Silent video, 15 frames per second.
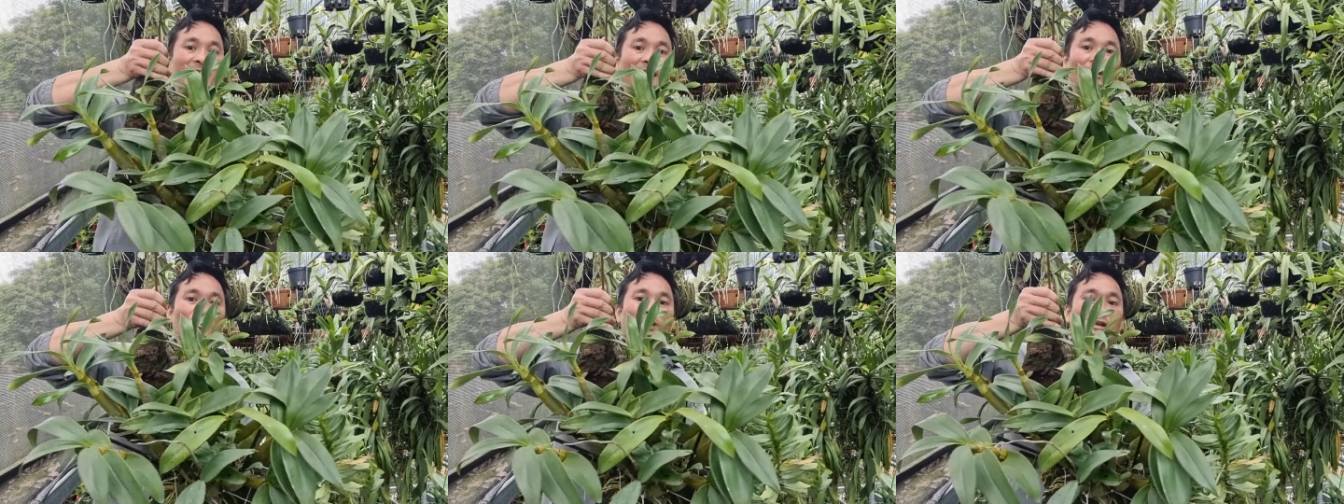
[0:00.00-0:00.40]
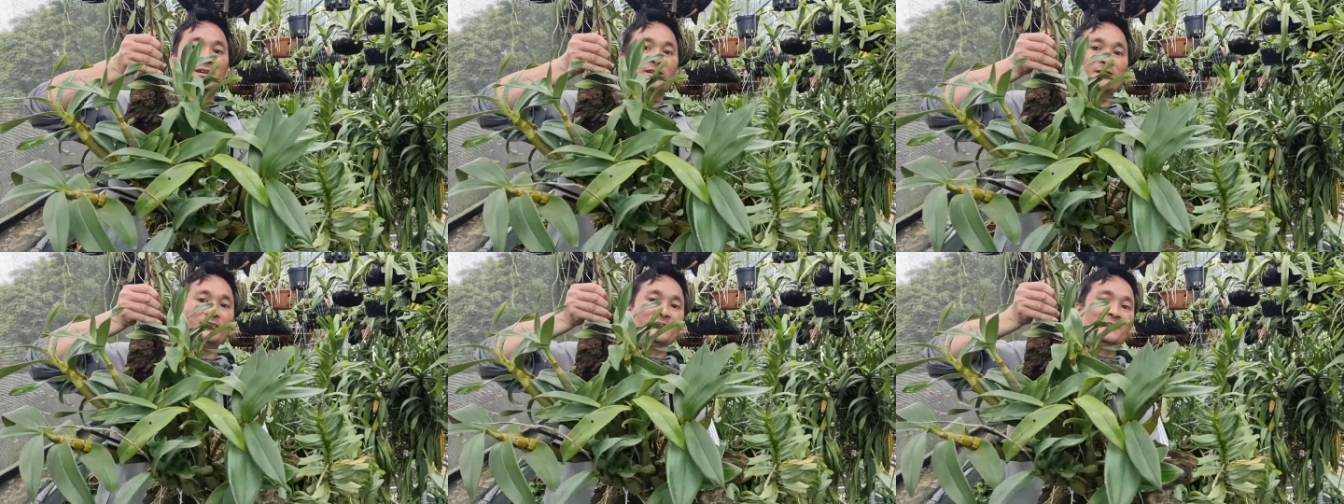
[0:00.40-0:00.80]
này luôn
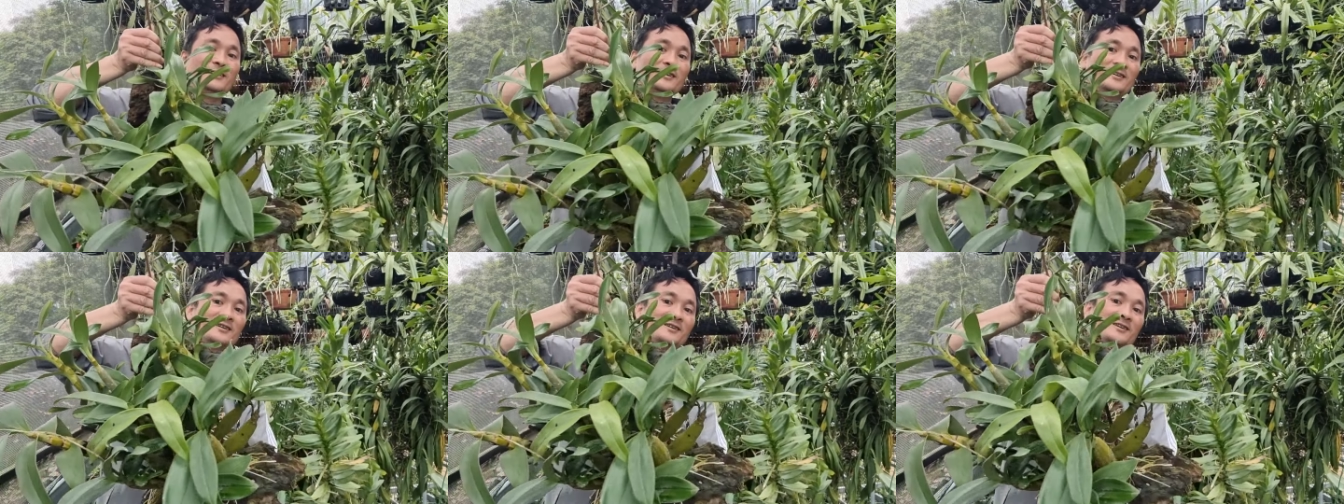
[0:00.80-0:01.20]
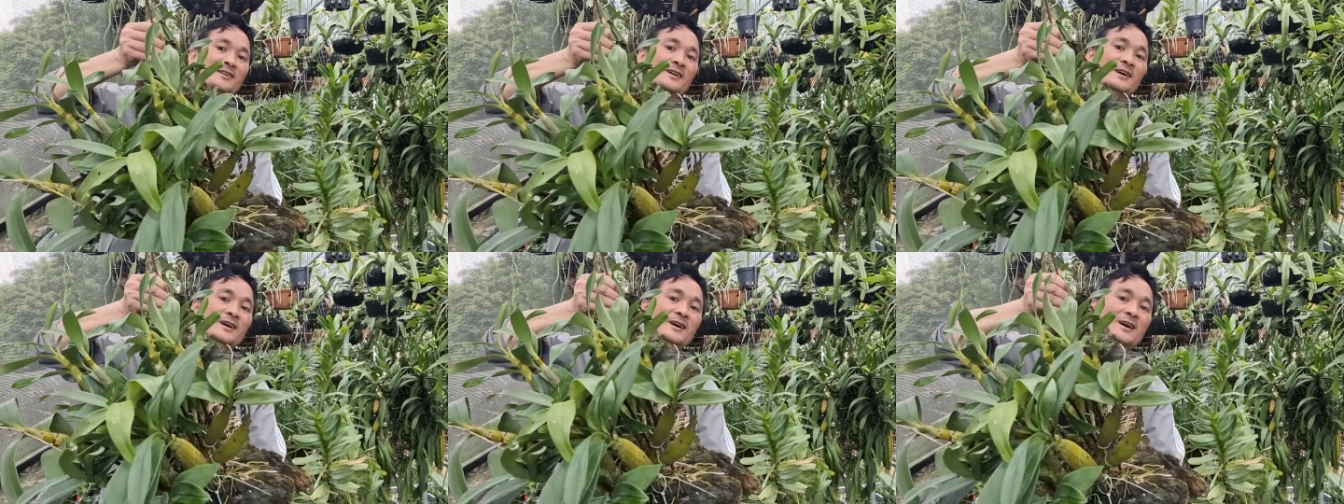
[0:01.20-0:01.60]

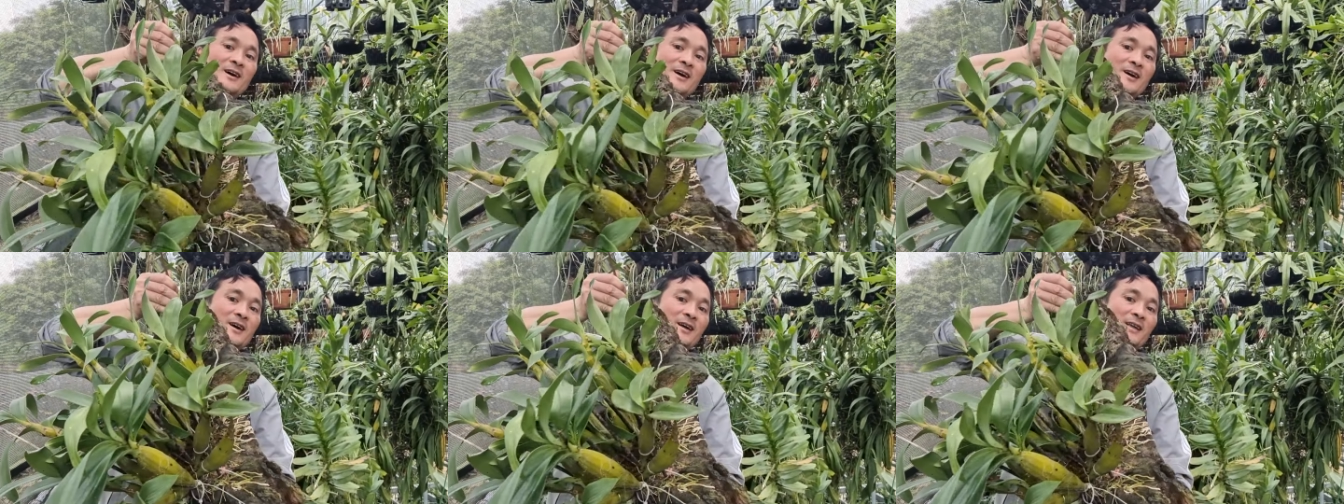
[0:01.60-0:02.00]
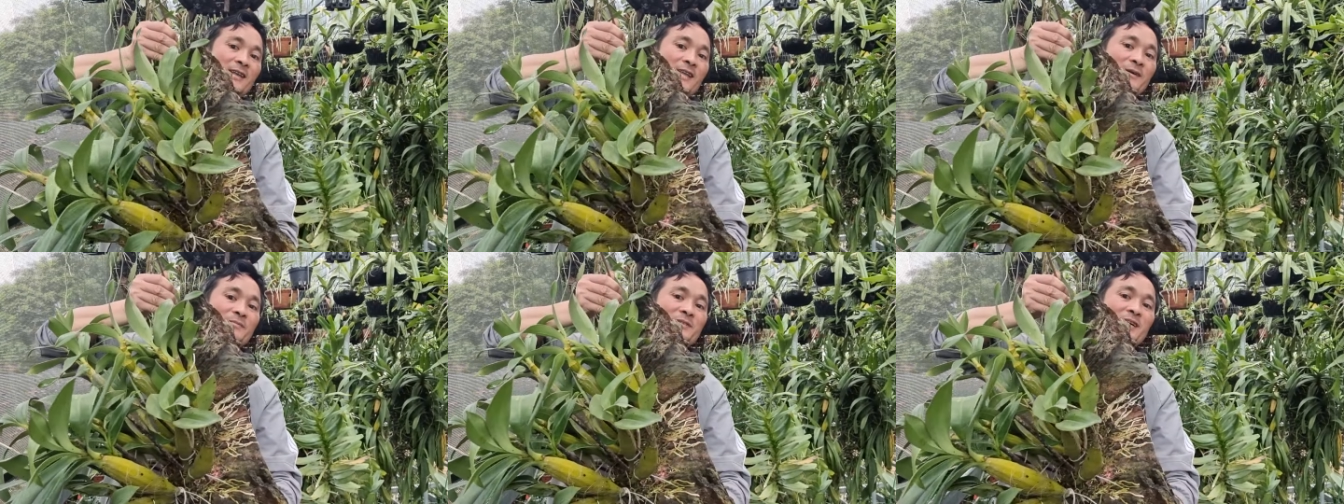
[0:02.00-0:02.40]
Đấy,
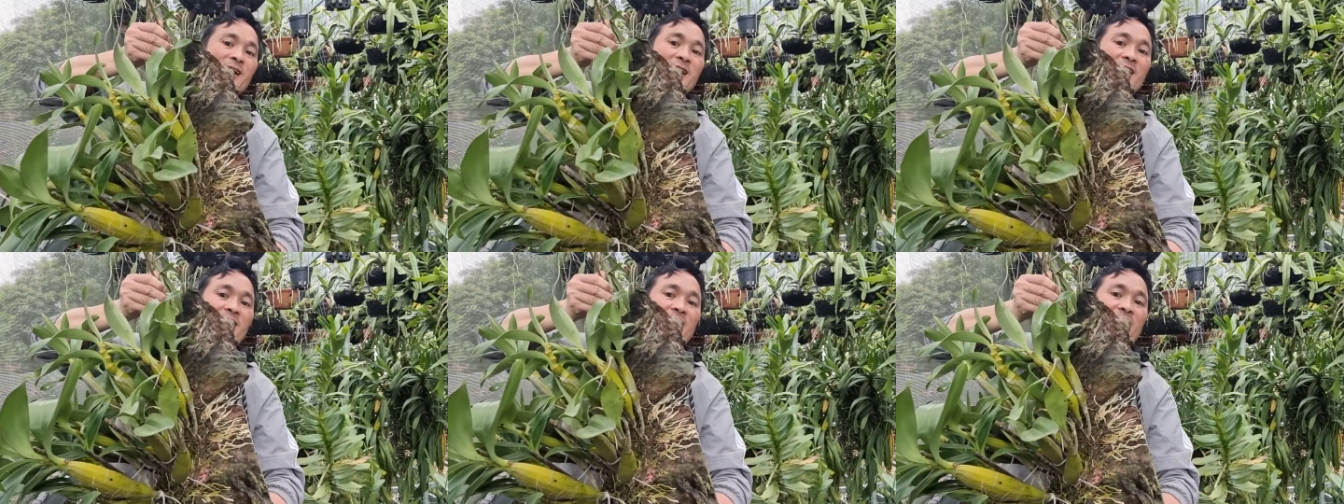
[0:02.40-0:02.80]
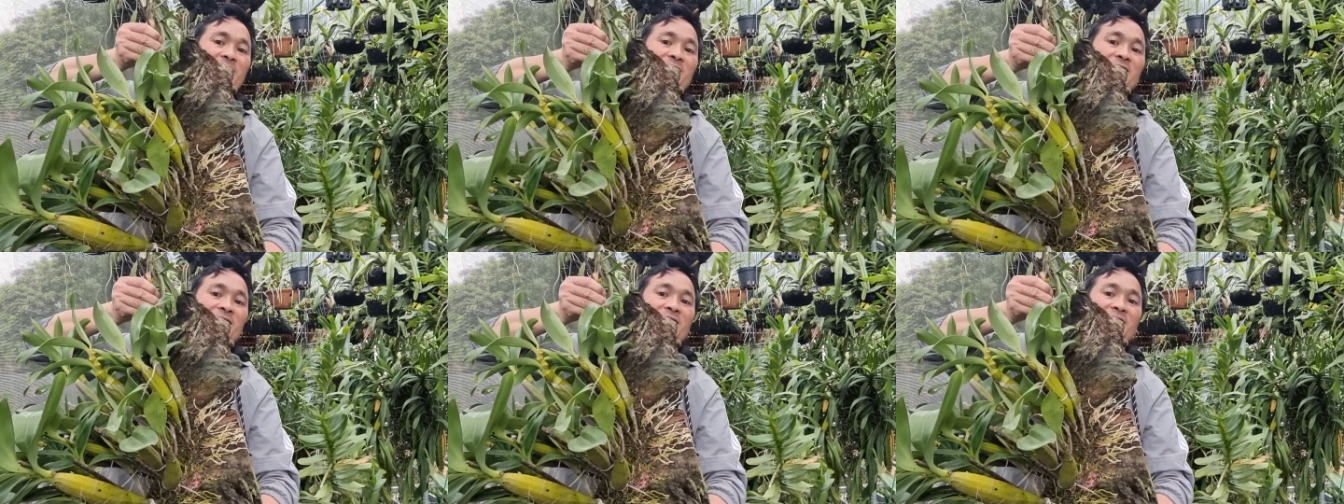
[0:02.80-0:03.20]
đẹp chưa
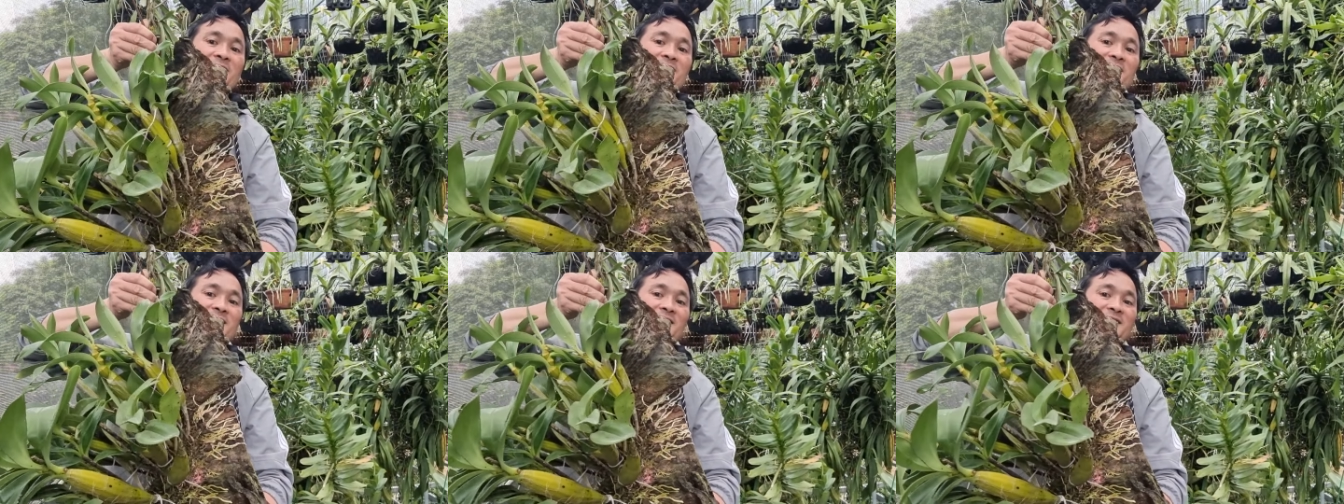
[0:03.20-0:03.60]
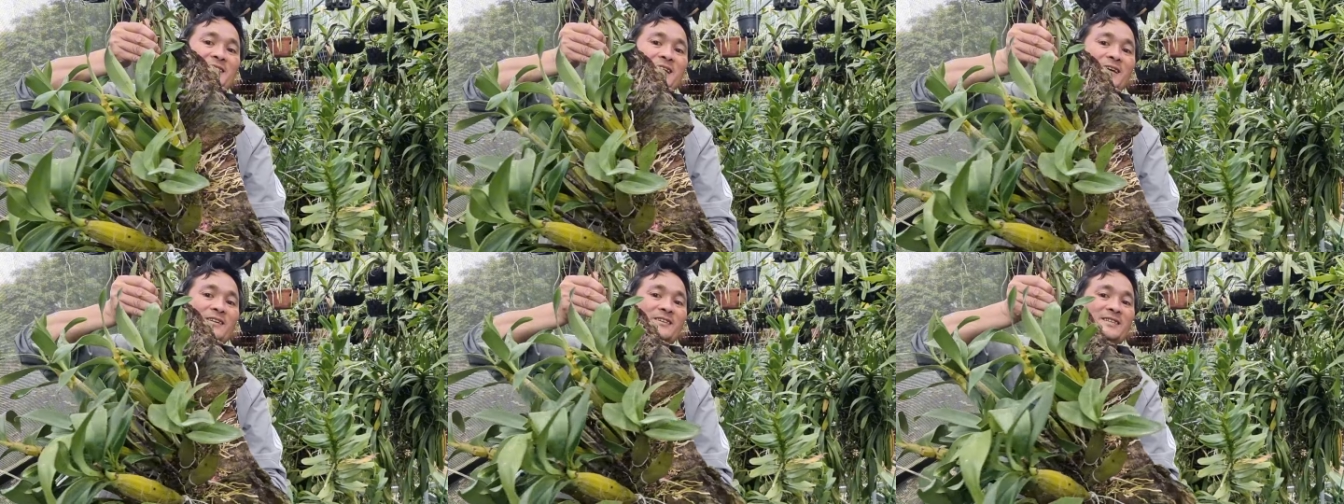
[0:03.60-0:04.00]

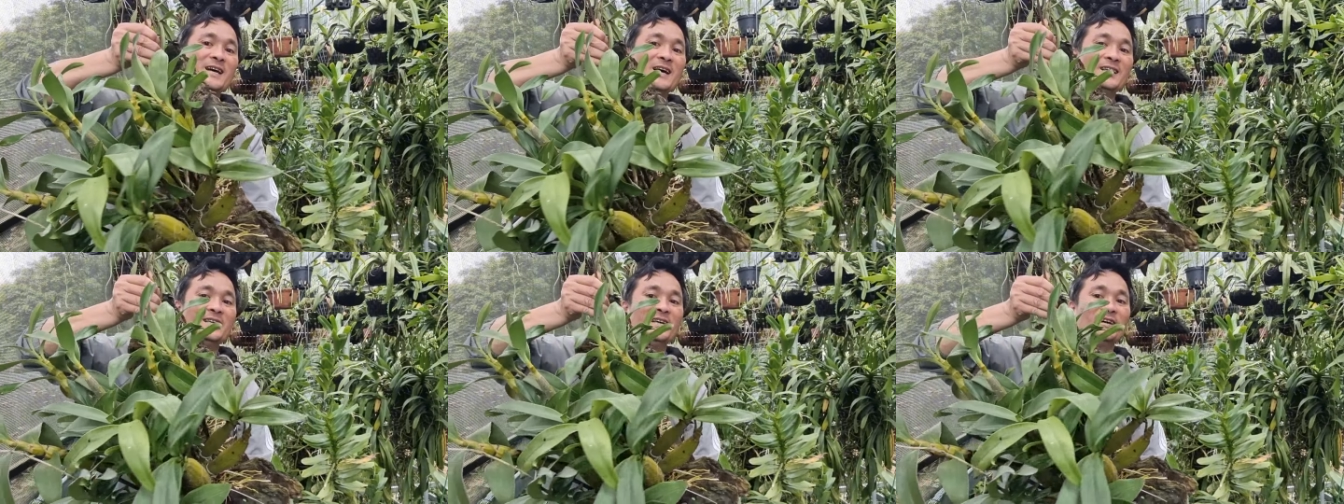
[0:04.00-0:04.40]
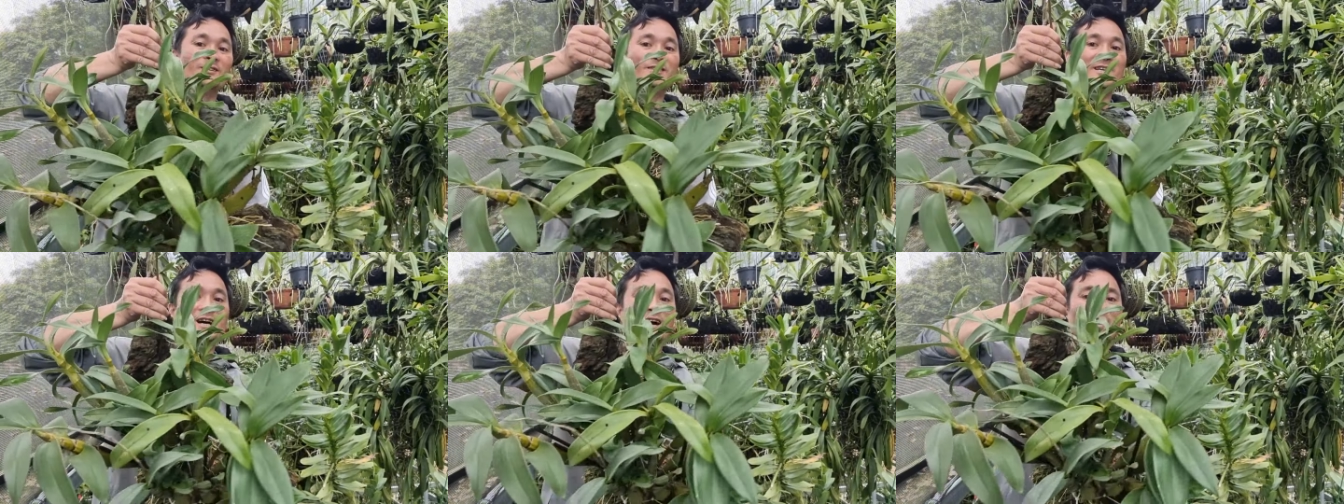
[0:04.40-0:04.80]
dễ nó ra
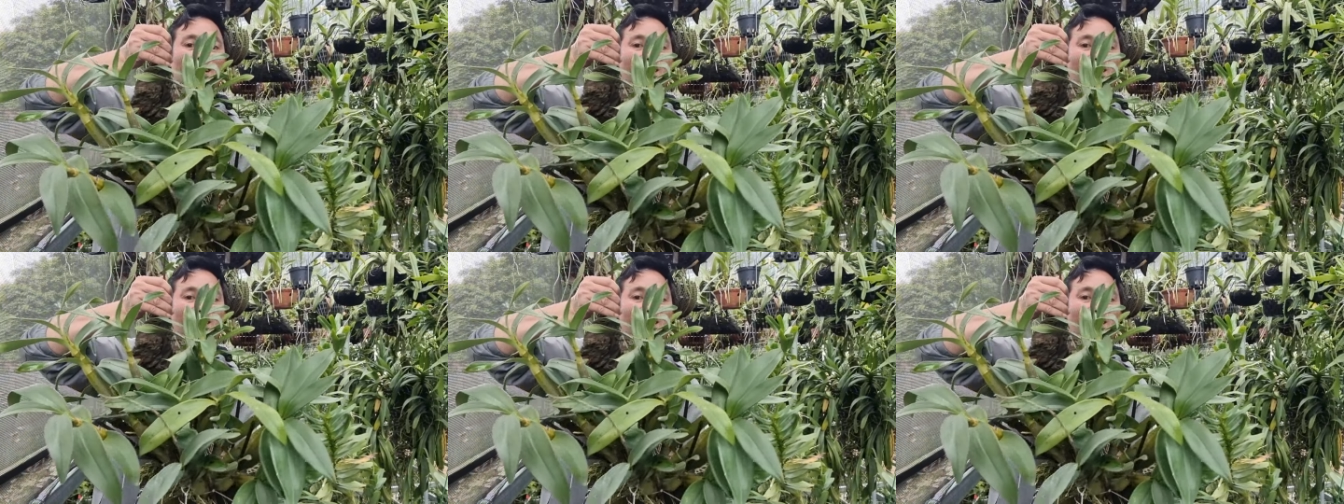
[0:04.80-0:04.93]
nhiều chưa